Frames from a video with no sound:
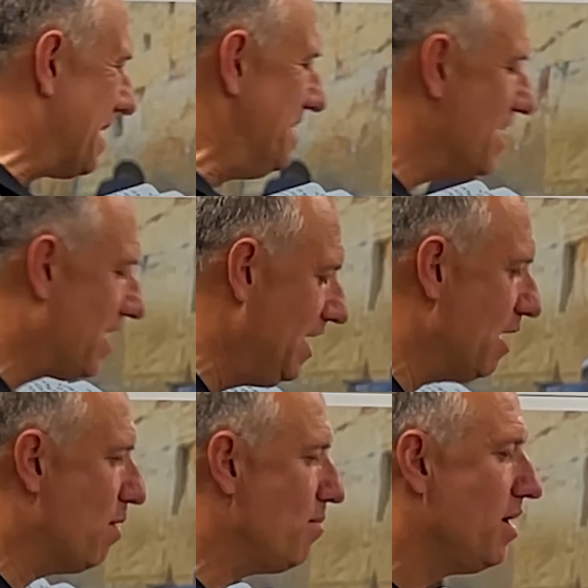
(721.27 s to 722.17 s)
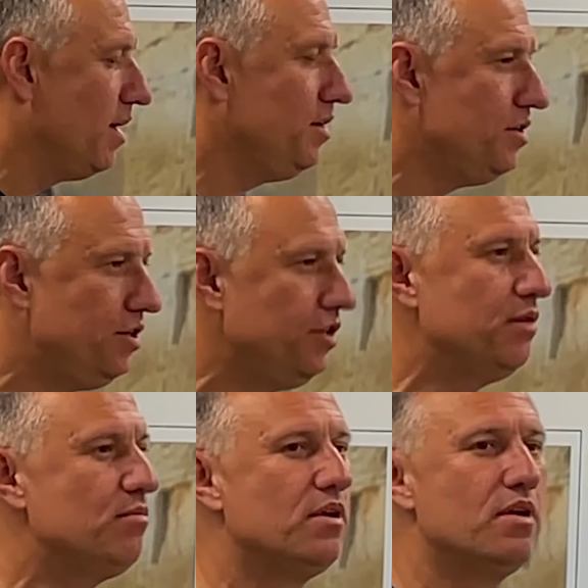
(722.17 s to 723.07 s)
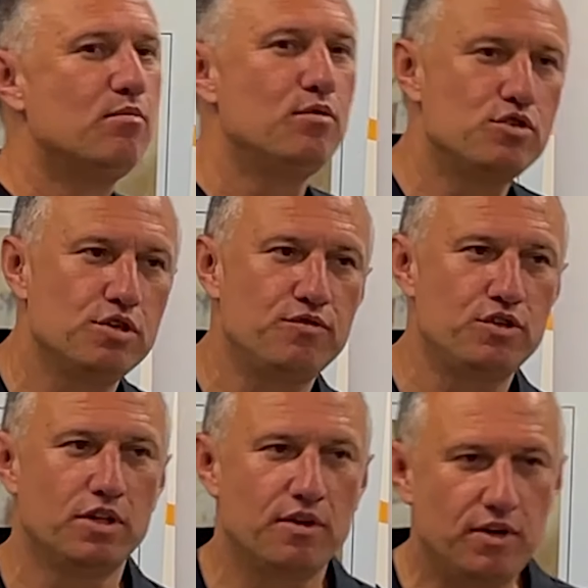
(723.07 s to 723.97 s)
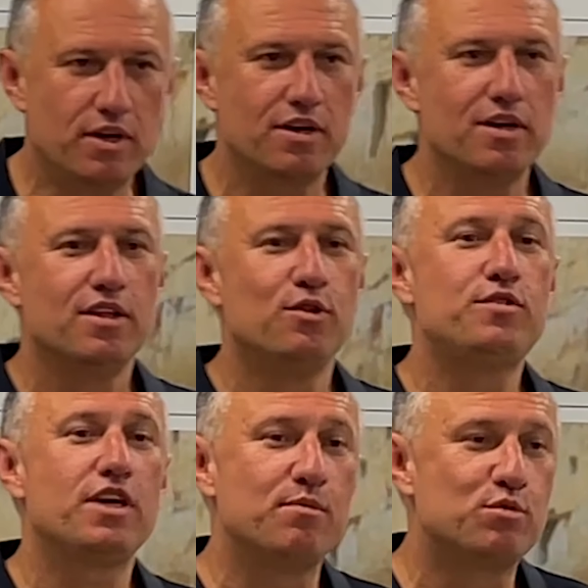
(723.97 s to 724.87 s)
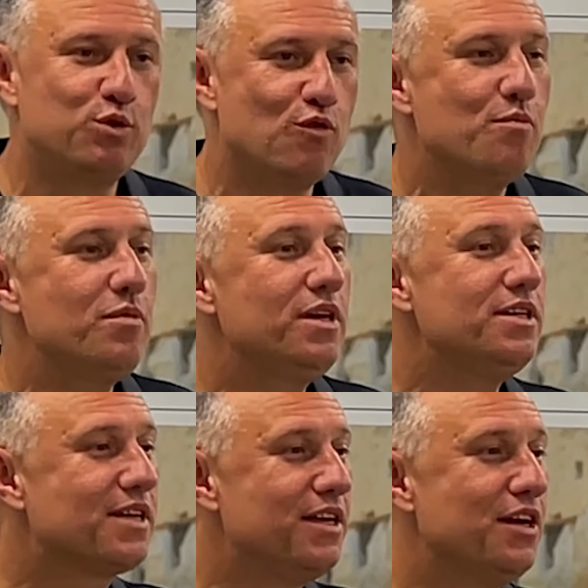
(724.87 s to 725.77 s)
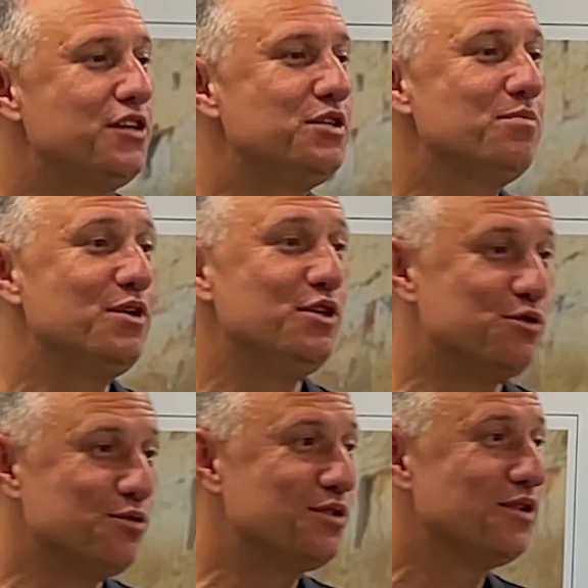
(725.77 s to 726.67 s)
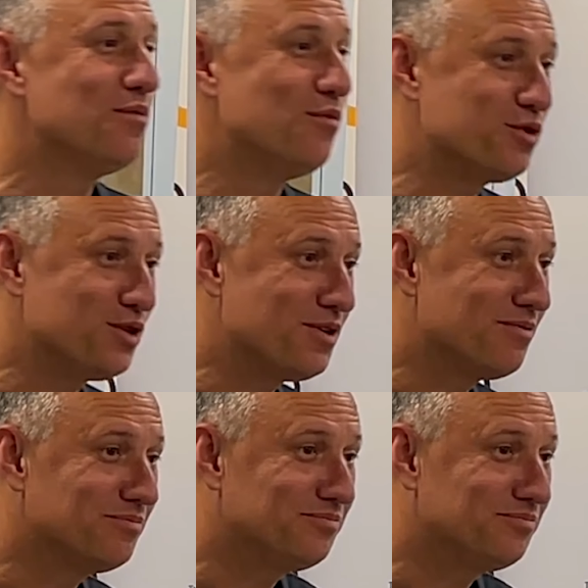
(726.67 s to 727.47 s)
«Не хлебом единым будет жив человек, но всяким словом, исходящим из уст Божьих».